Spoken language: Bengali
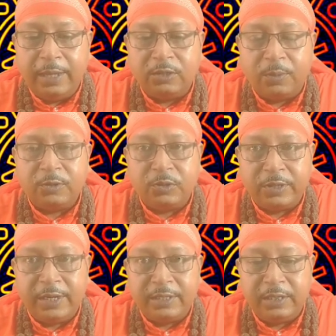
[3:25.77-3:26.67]
এই সমস্ত
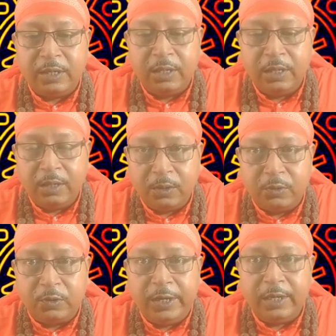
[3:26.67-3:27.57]
ক্ষেত্রে
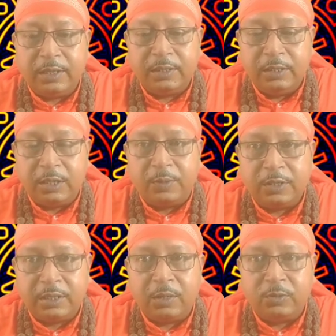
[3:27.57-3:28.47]
গ্রহের
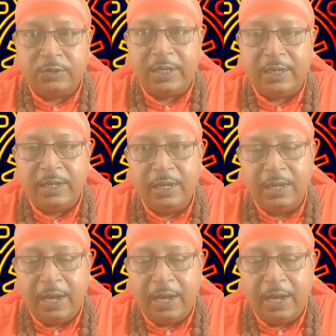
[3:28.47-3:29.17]
স্থিতাবস্থা অনুসারে